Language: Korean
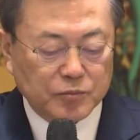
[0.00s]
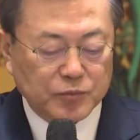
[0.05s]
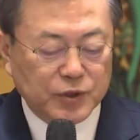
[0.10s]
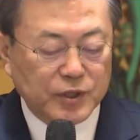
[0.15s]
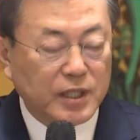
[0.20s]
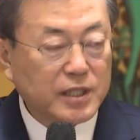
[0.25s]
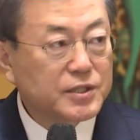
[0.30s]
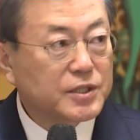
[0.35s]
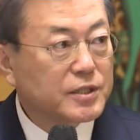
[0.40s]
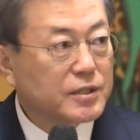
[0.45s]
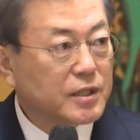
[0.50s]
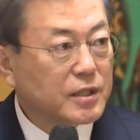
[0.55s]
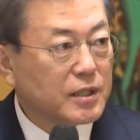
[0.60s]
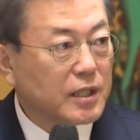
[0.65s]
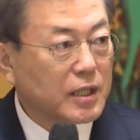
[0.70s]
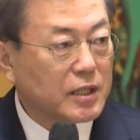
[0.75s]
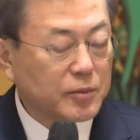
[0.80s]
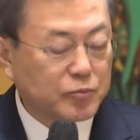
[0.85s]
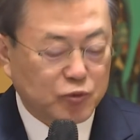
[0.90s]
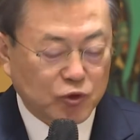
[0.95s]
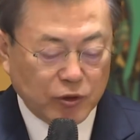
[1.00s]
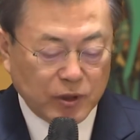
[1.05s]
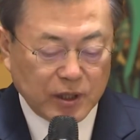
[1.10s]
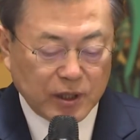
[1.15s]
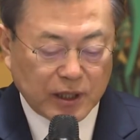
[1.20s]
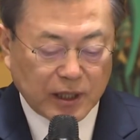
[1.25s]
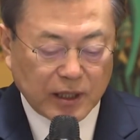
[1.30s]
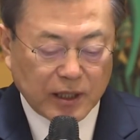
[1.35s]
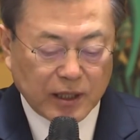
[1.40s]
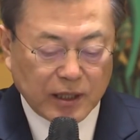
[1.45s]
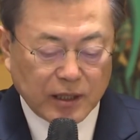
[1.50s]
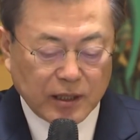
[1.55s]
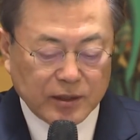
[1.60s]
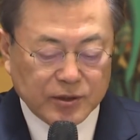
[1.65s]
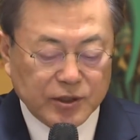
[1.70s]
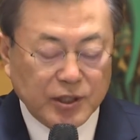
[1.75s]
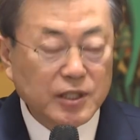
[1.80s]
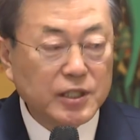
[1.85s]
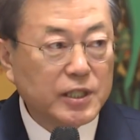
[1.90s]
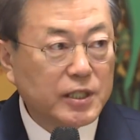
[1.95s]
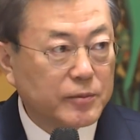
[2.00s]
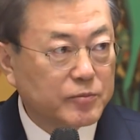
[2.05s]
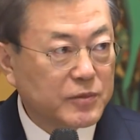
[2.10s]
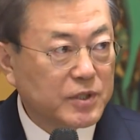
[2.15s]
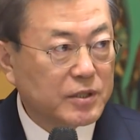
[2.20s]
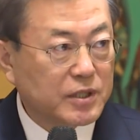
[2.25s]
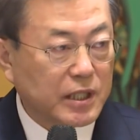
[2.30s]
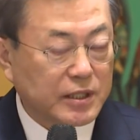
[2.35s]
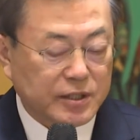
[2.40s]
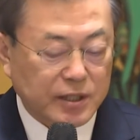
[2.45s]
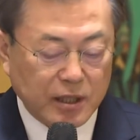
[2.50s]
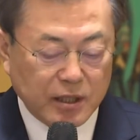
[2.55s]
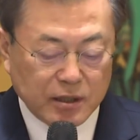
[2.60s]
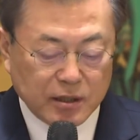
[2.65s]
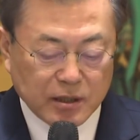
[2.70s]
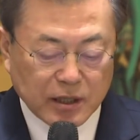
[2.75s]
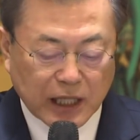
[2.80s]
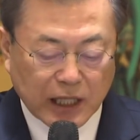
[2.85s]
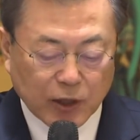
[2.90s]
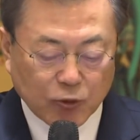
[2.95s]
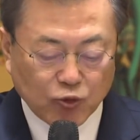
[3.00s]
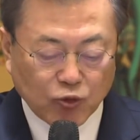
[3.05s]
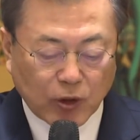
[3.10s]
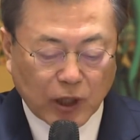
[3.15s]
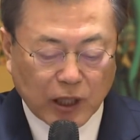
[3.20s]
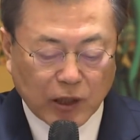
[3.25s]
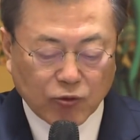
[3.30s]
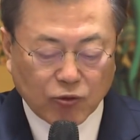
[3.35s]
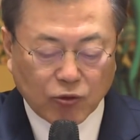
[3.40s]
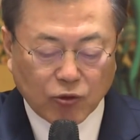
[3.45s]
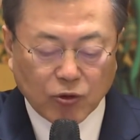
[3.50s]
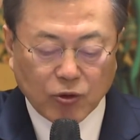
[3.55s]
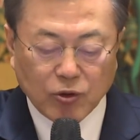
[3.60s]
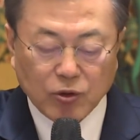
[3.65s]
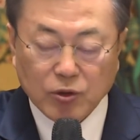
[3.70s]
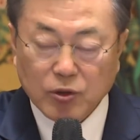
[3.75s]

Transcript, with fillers: 피해 지역과 업종에 대해 전례 없는 대책을 강구하고